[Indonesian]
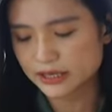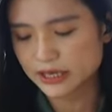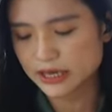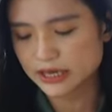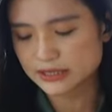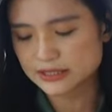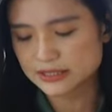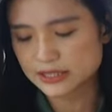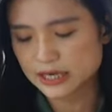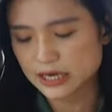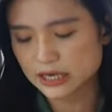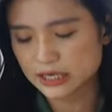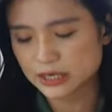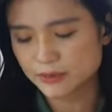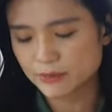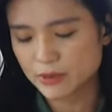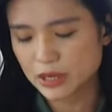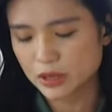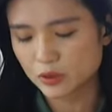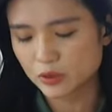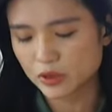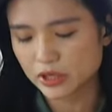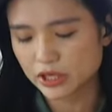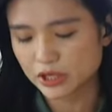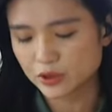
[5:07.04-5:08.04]
yang sedang
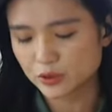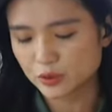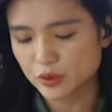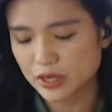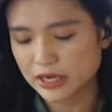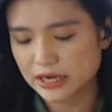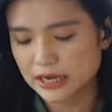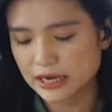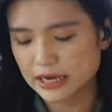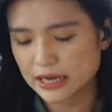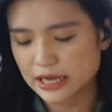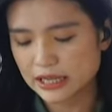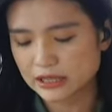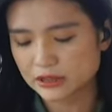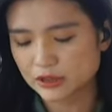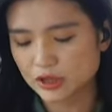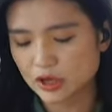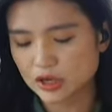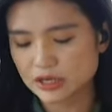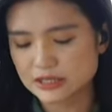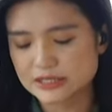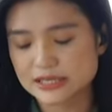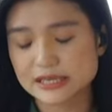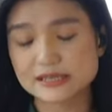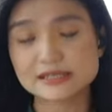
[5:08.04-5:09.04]
dibangun itu adalah
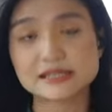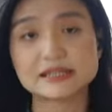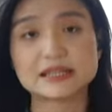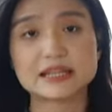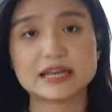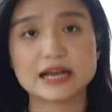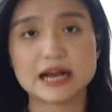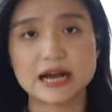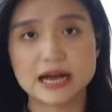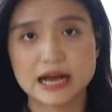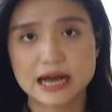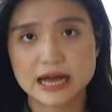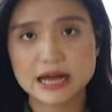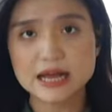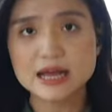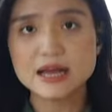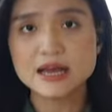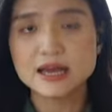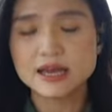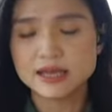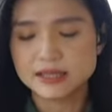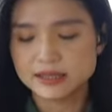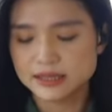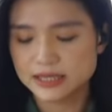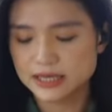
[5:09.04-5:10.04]
tol sesi 3A,
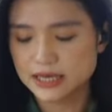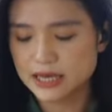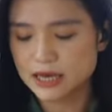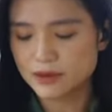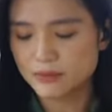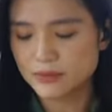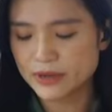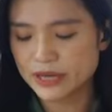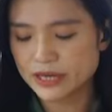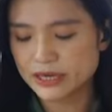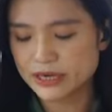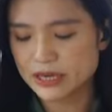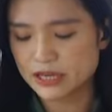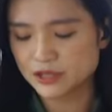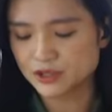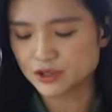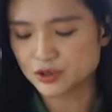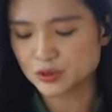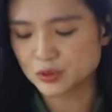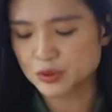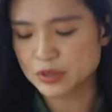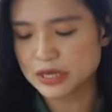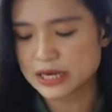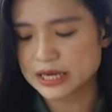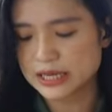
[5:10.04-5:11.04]
3B dan
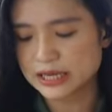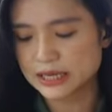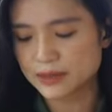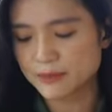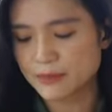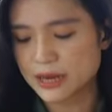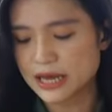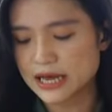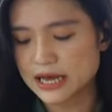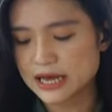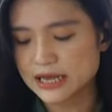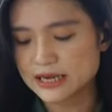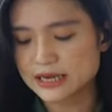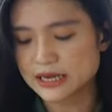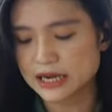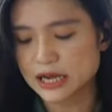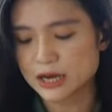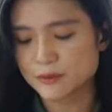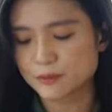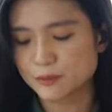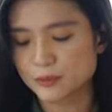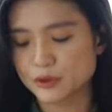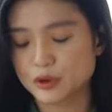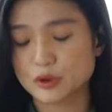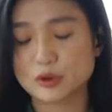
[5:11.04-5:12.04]
juga 5A
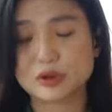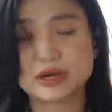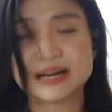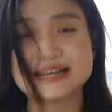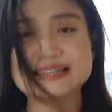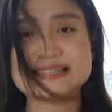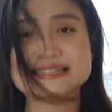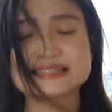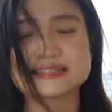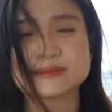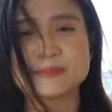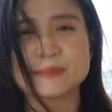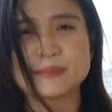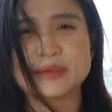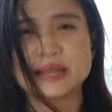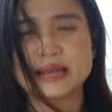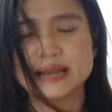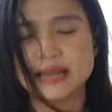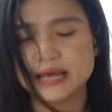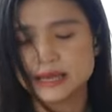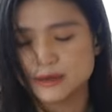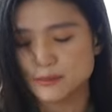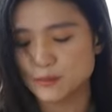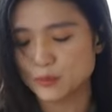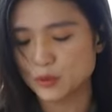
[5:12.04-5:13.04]
dengan progres
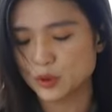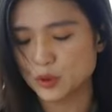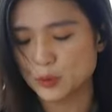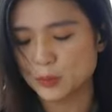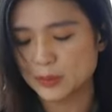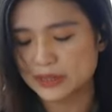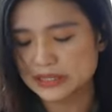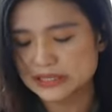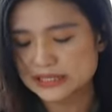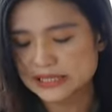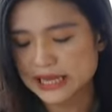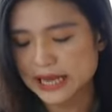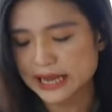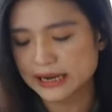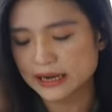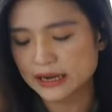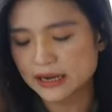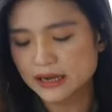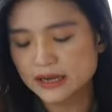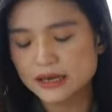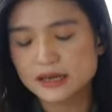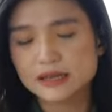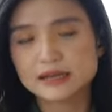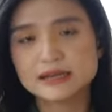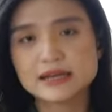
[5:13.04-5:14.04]
90
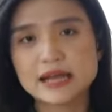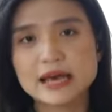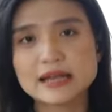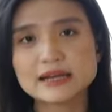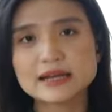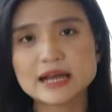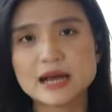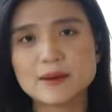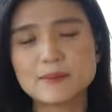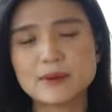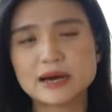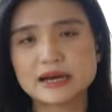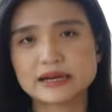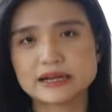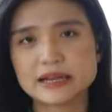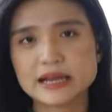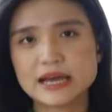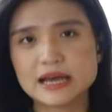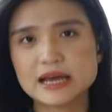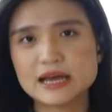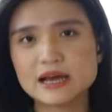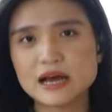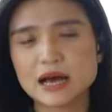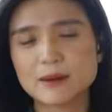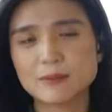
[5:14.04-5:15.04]
Dan
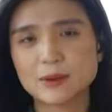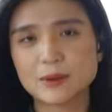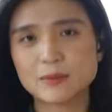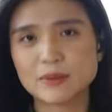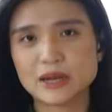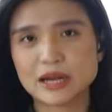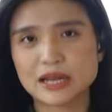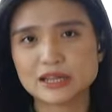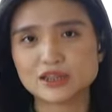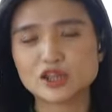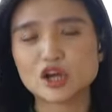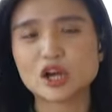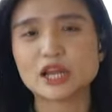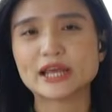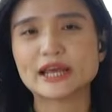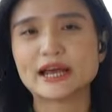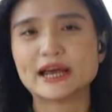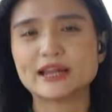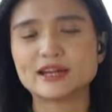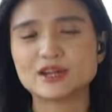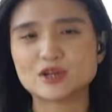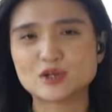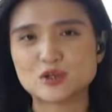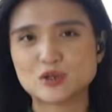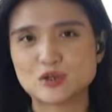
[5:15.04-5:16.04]
kabarnya apabila tol
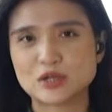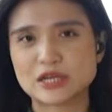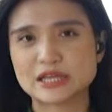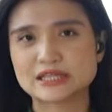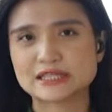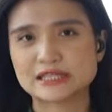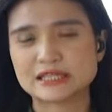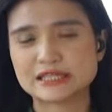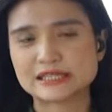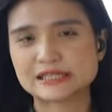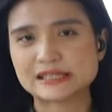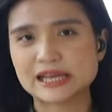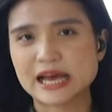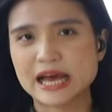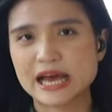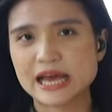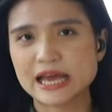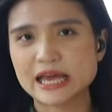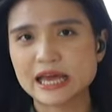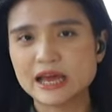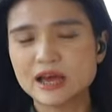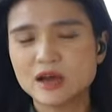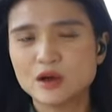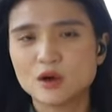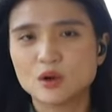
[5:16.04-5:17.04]
IKN sudah
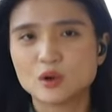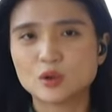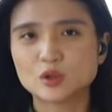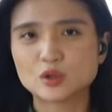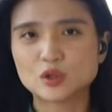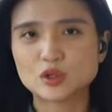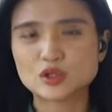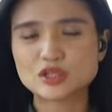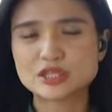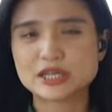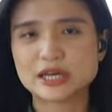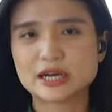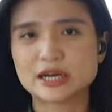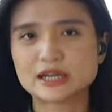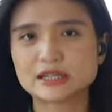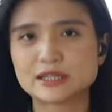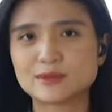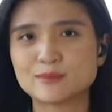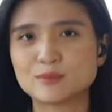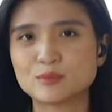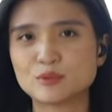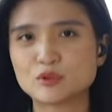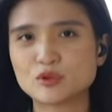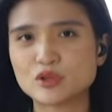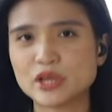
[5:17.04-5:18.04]
selesai, untuk jarak
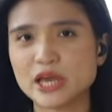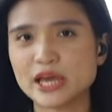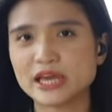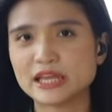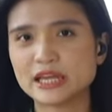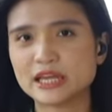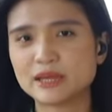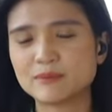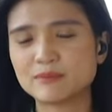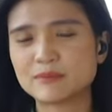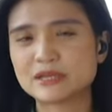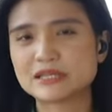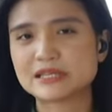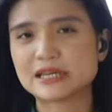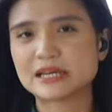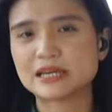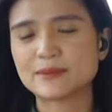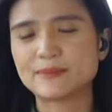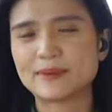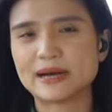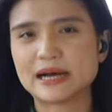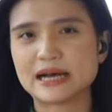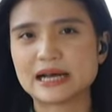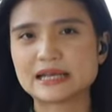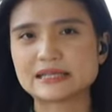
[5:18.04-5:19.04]
tempuhnya ini bisa
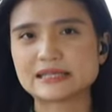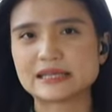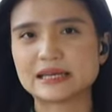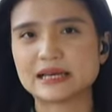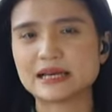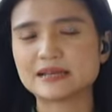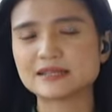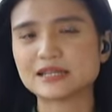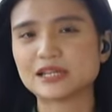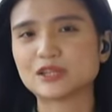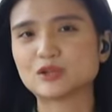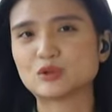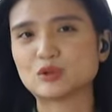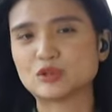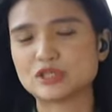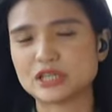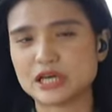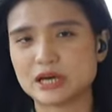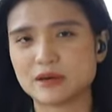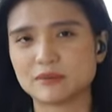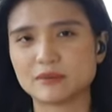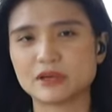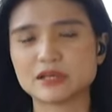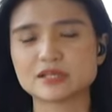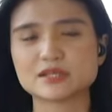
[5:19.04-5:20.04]
dipangkas hingga satu
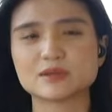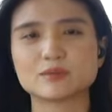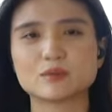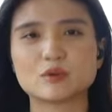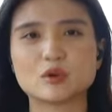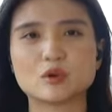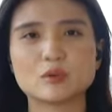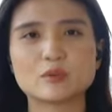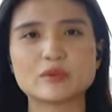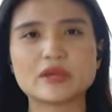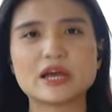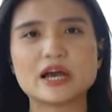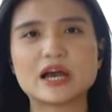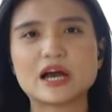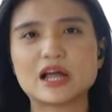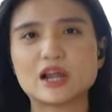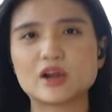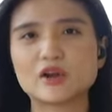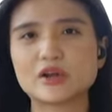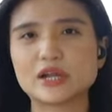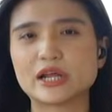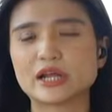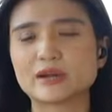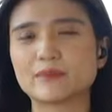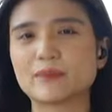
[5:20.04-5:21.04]
jam. Yang sebelumnya
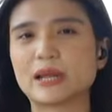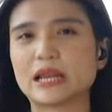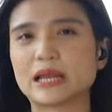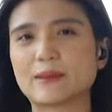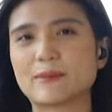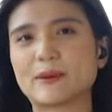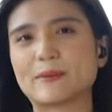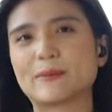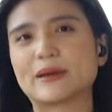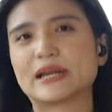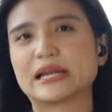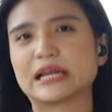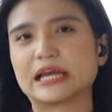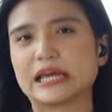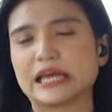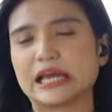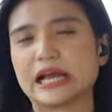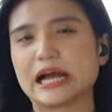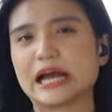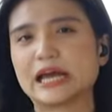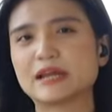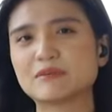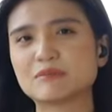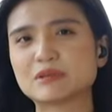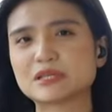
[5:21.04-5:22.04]
kalau dari Balikpapan ke
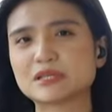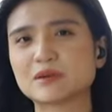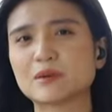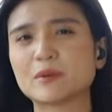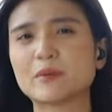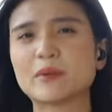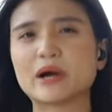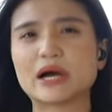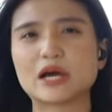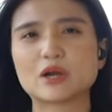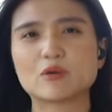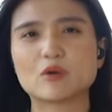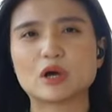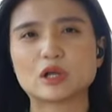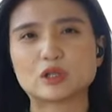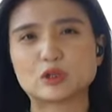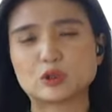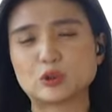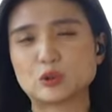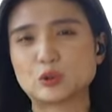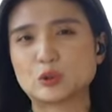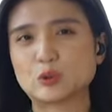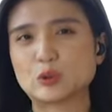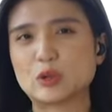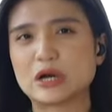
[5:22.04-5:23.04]
IKN bisa memakan
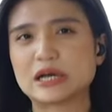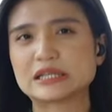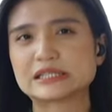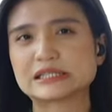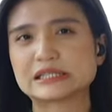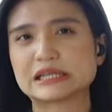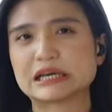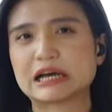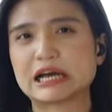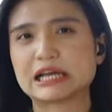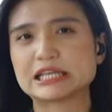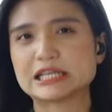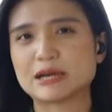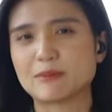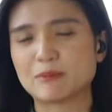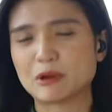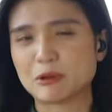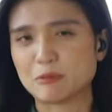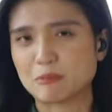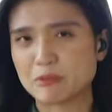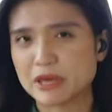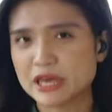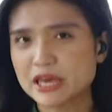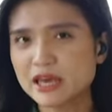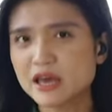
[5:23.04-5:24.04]
waktu dua setengah jam
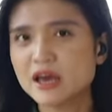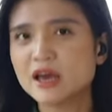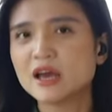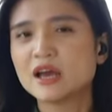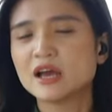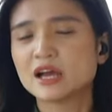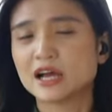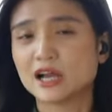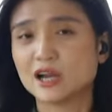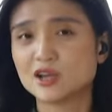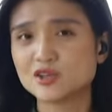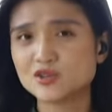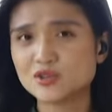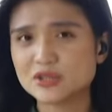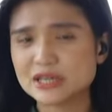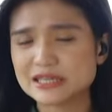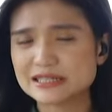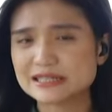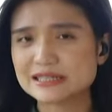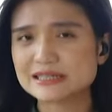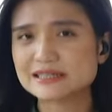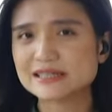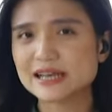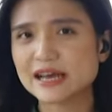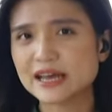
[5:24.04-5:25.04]
lebih. Kalau sudah
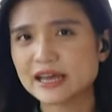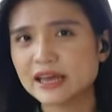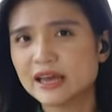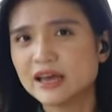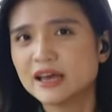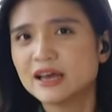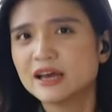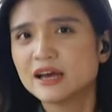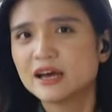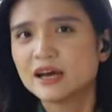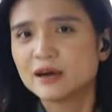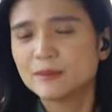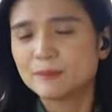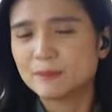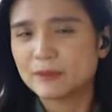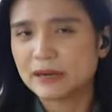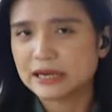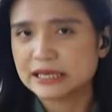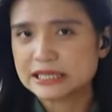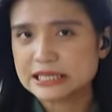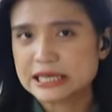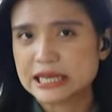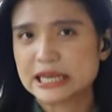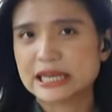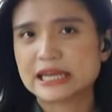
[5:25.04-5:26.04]
selesai
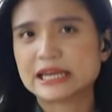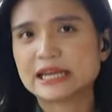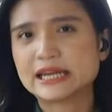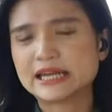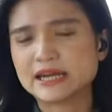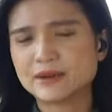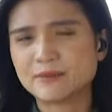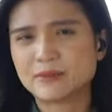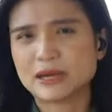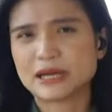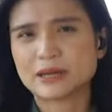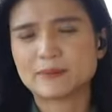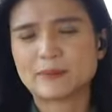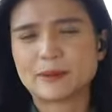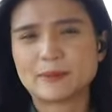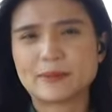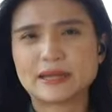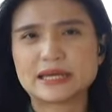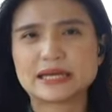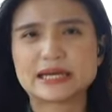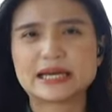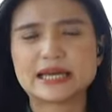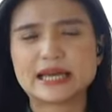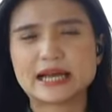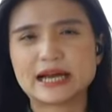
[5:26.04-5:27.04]
perjalanan dari
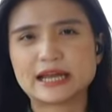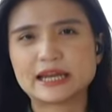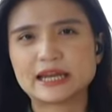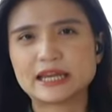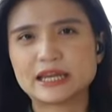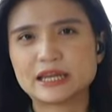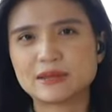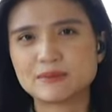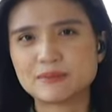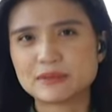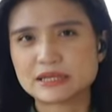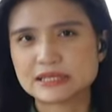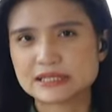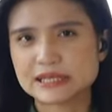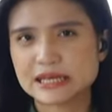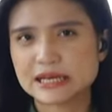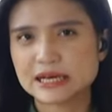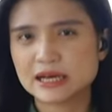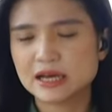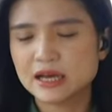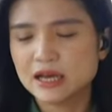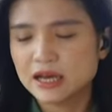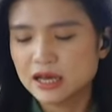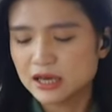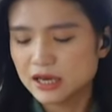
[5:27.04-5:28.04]
Balikpapan ke Ikan ini
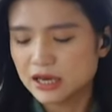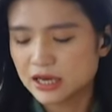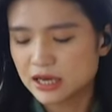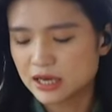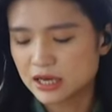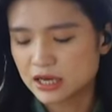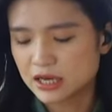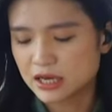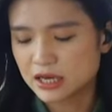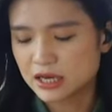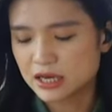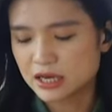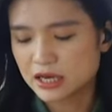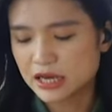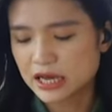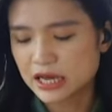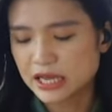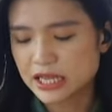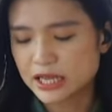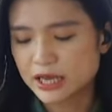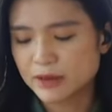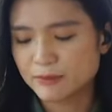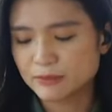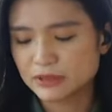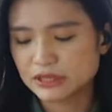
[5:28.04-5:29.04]
bisa uh,
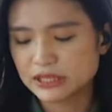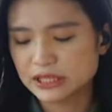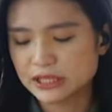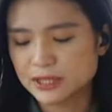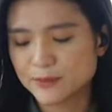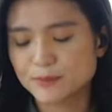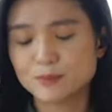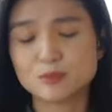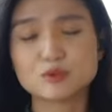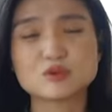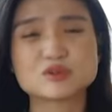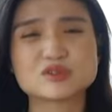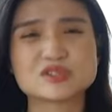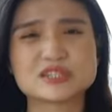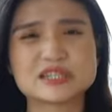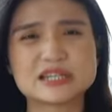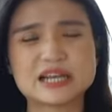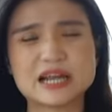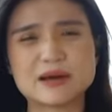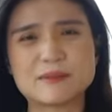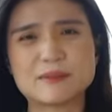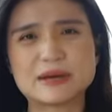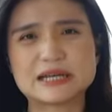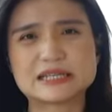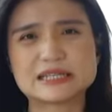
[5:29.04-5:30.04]
hanya ditempuh
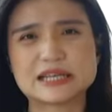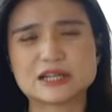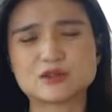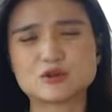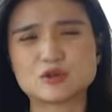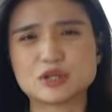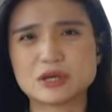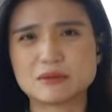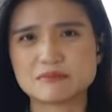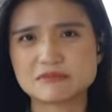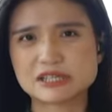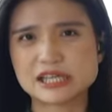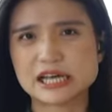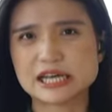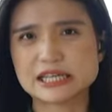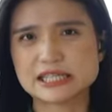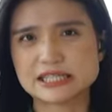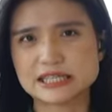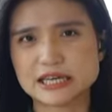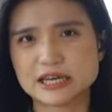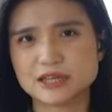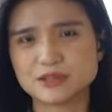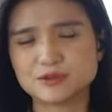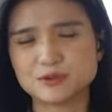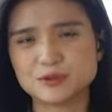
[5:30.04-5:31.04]
selama satu jam
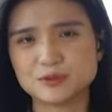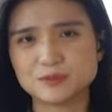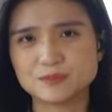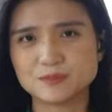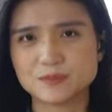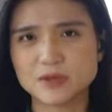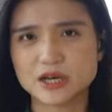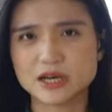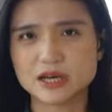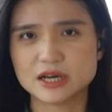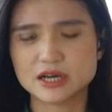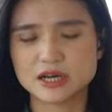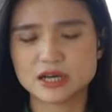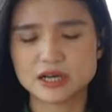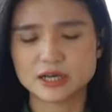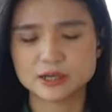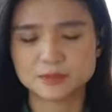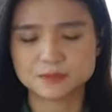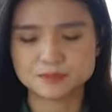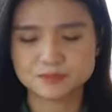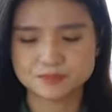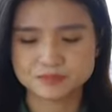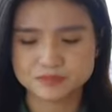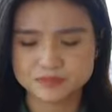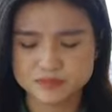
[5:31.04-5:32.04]
saja.
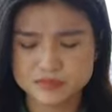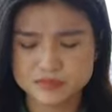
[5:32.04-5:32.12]
Uh,